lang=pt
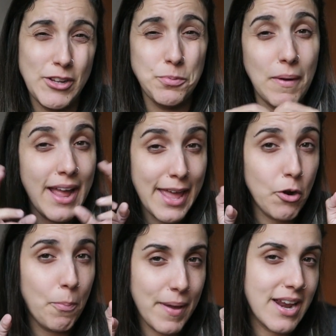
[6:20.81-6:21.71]
é tipo uma
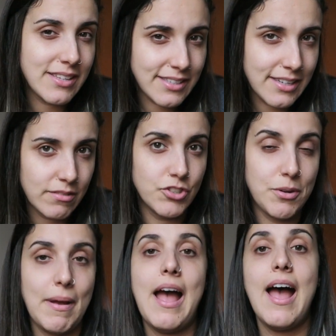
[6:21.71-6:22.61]
recuperação,
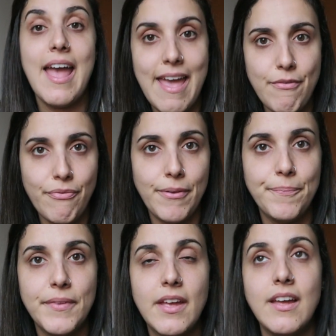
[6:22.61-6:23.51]
chama AF.